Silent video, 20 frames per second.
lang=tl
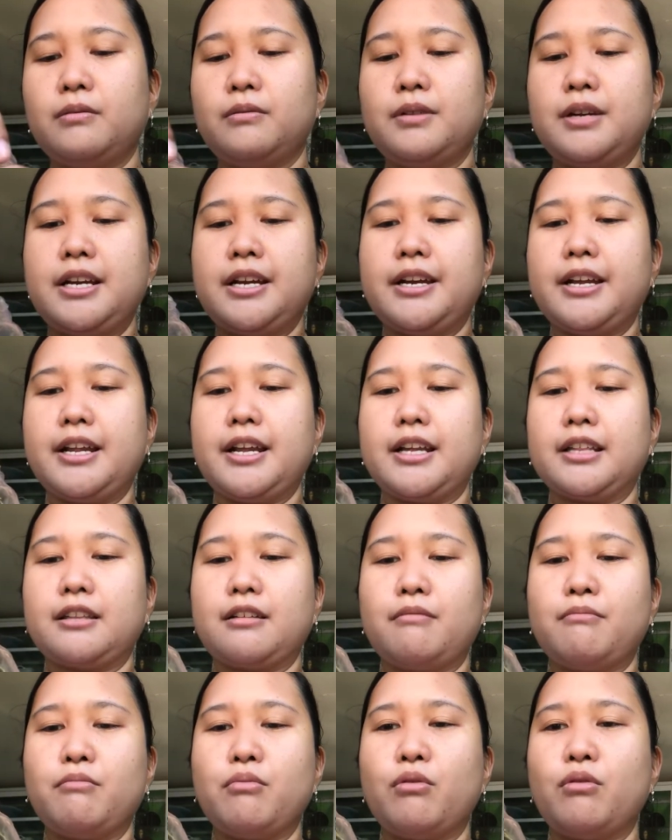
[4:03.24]
Wala na
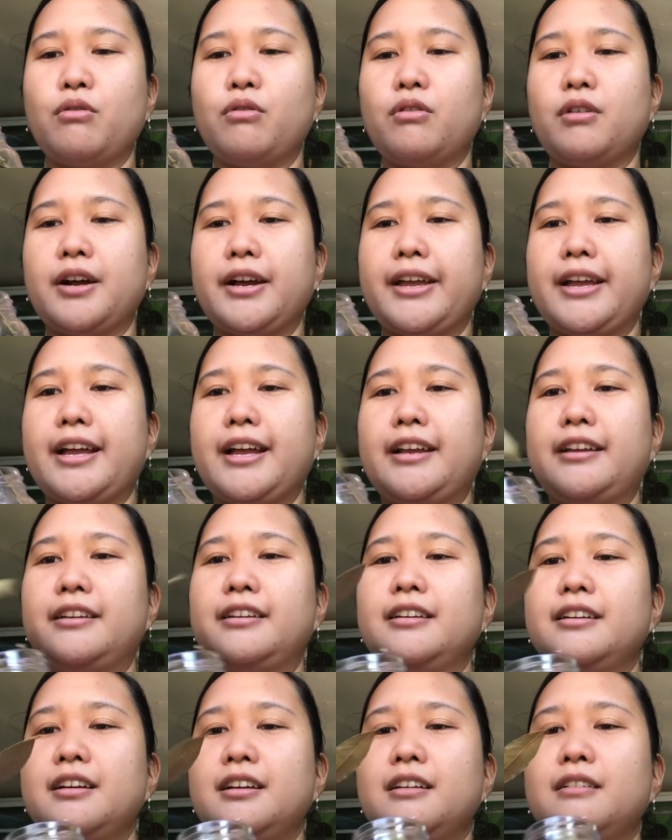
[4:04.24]
yatang buo. Ayan,
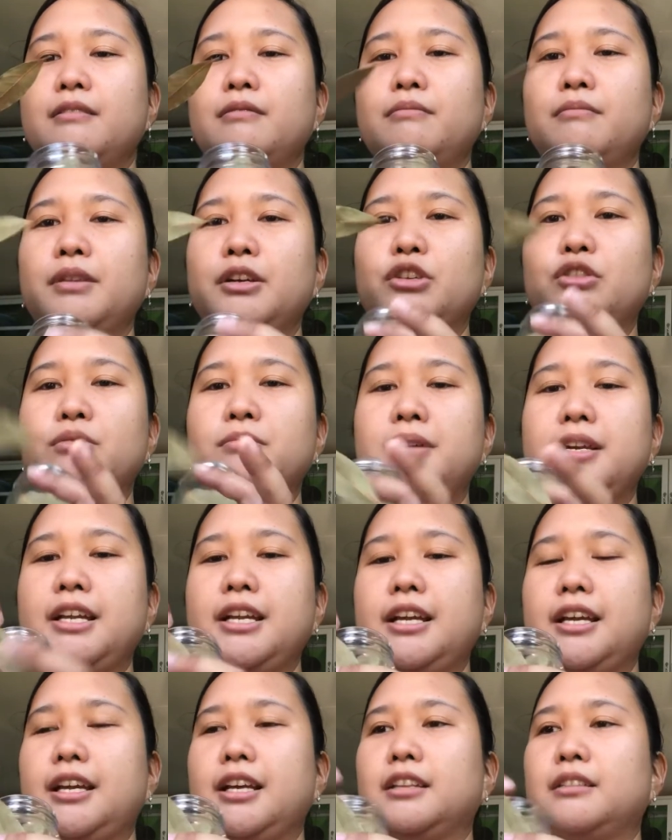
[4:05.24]
medyo
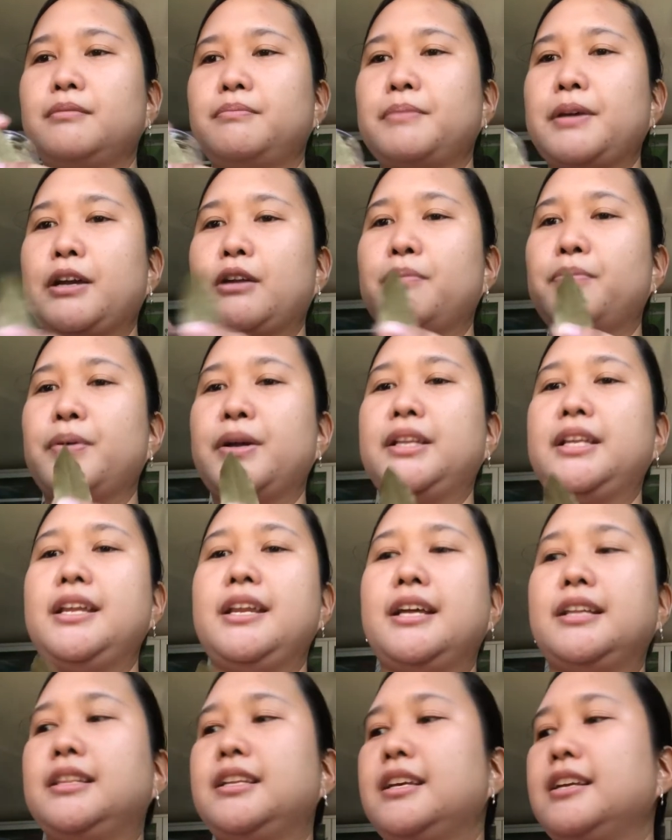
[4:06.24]
maliit pero pwede
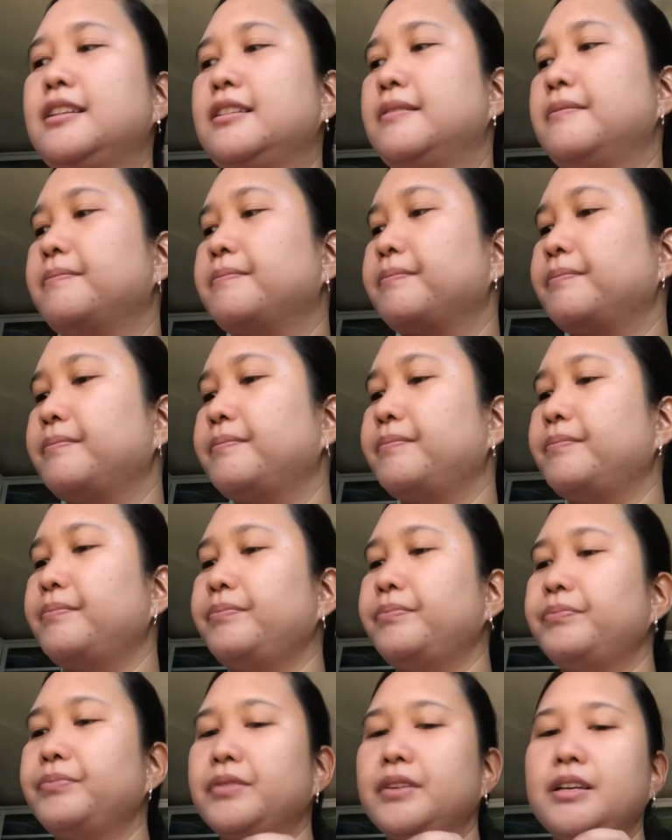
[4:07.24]
na din.
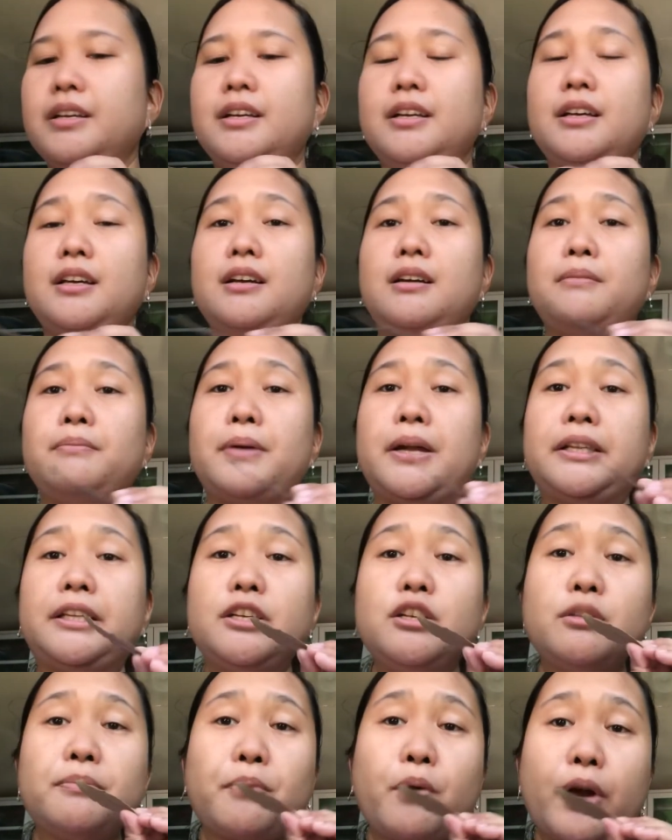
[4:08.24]

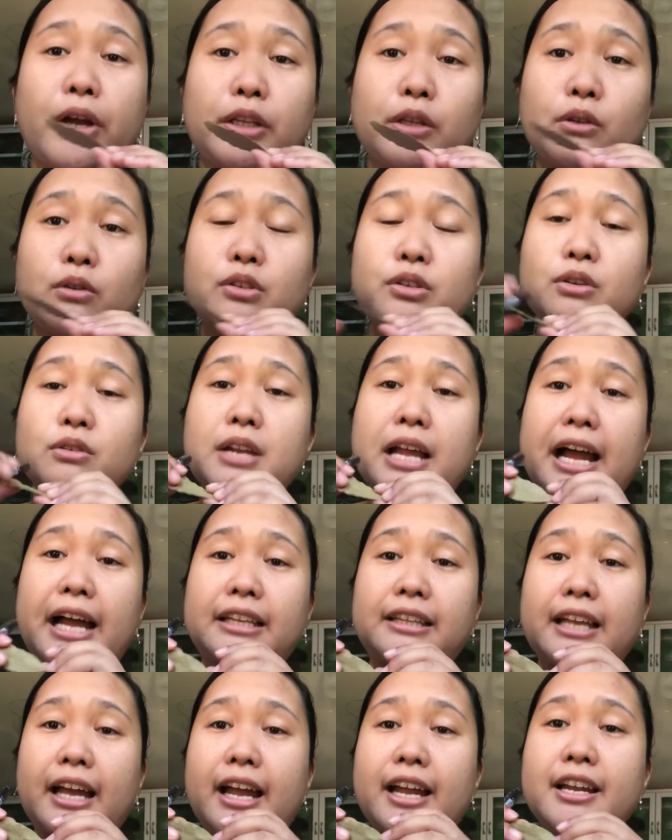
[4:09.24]
Pwede nyo po itong
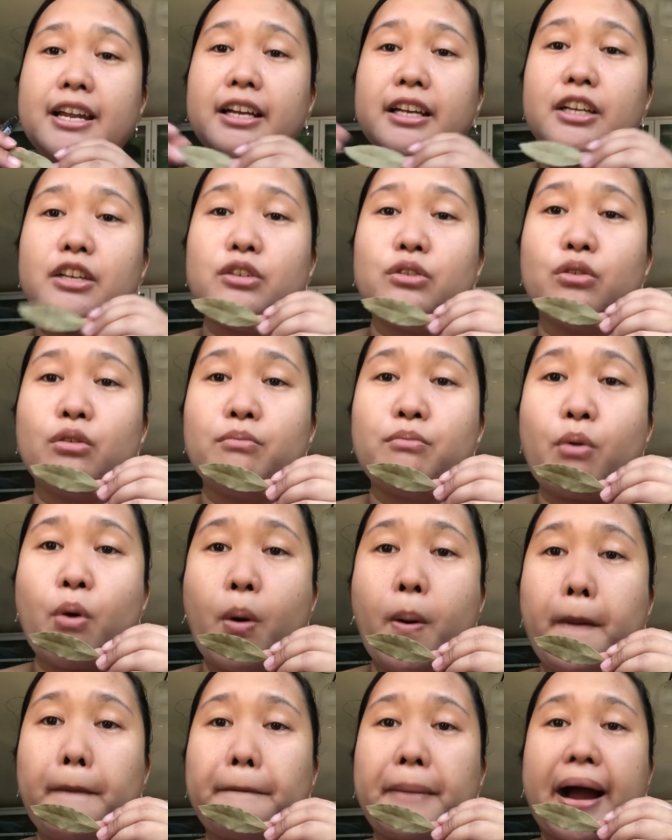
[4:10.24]
sulatan ng inyong
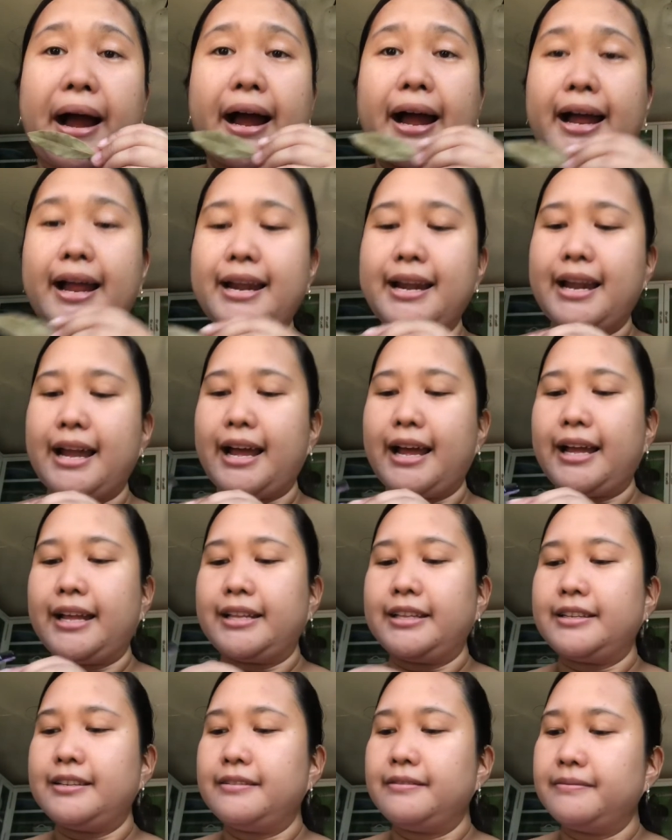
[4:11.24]
buong
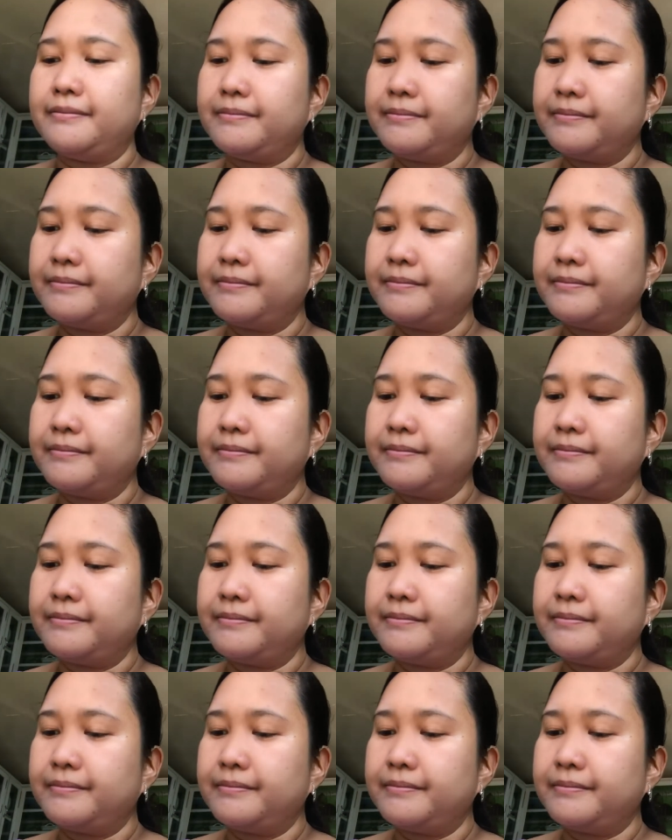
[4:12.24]
pangalan.